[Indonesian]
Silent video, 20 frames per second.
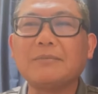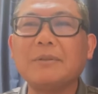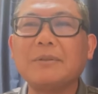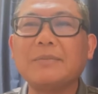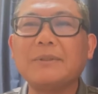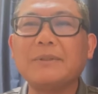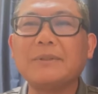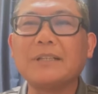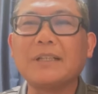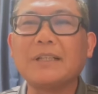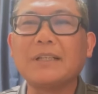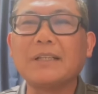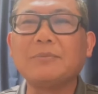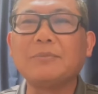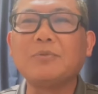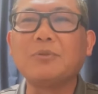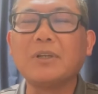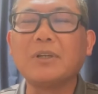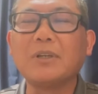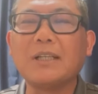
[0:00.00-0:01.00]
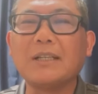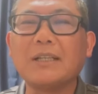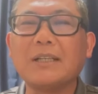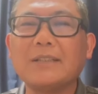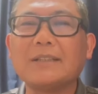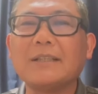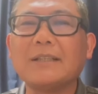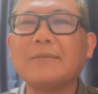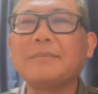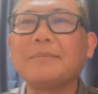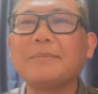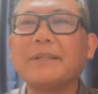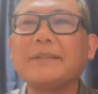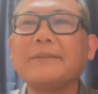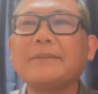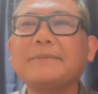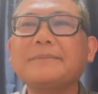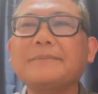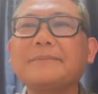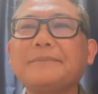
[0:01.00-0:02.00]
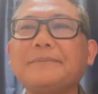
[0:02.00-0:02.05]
benar-benar sangat bugar dan sangat baik